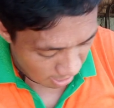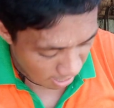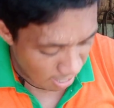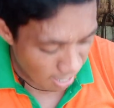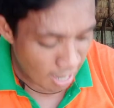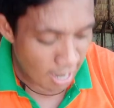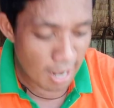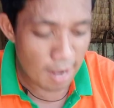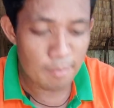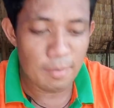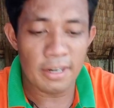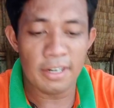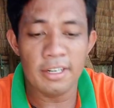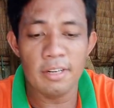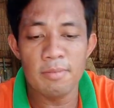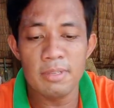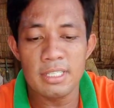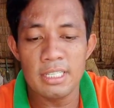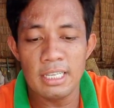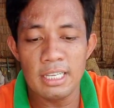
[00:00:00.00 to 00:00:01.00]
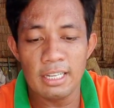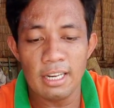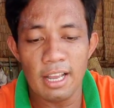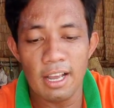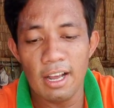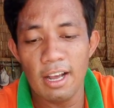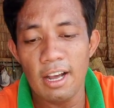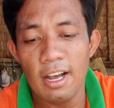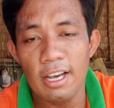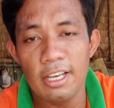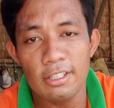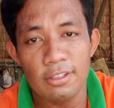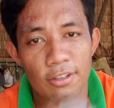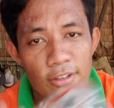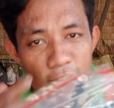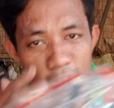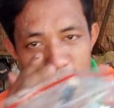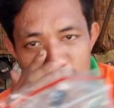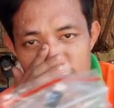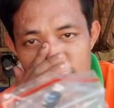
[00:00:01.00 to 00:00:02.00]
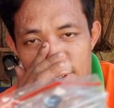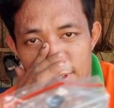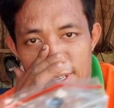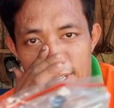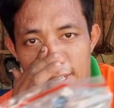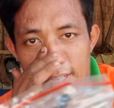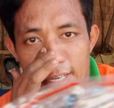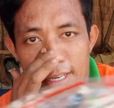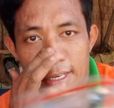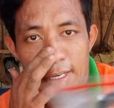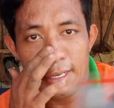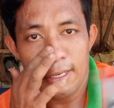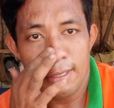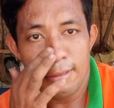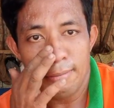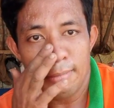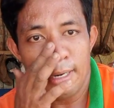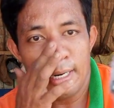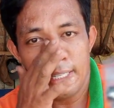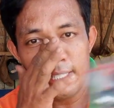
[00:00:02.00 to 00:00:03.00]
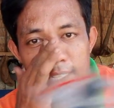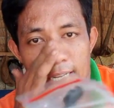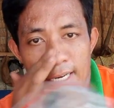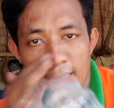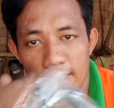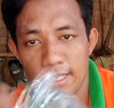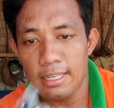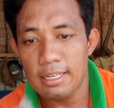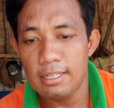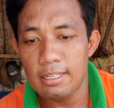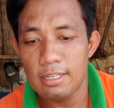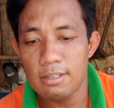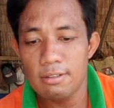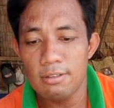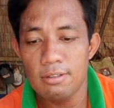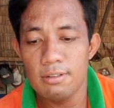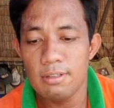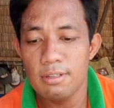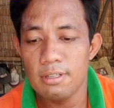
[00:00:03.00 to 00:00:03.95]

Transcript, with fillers: Ah, para hindi masira. Ah, ito yung ano. Para sa lagyan ng ano.